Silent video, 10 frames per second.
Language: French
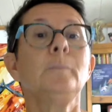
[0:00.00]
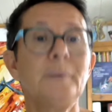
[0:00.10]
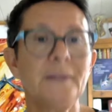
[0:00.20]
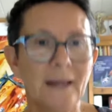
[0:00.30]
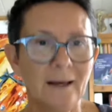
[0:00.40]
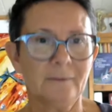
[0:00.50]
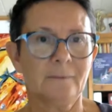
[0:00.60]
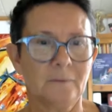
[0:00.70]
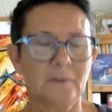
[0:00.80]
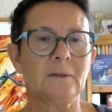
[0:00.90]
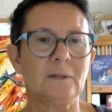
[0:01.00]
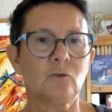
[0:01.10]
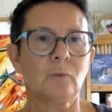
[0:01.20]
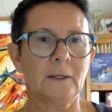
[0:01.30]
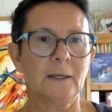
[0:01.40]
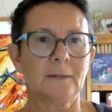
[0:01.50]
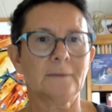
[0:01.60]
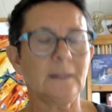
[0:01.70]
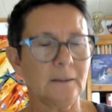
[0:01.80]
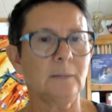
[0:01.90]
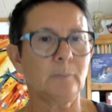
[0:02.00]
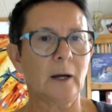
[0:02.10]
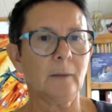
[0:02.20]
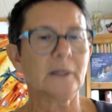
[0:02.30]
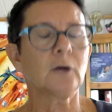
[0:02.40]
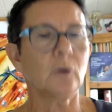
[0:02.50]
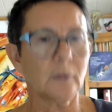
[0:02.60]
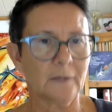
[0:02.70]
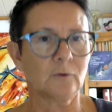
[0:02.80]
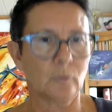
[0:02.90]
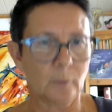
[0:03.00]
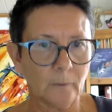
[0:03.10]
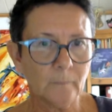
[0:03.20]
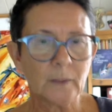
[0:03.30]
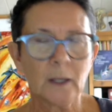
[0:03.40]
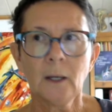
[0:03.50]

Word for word: le bien des citoyens dès le départ, mais correctement,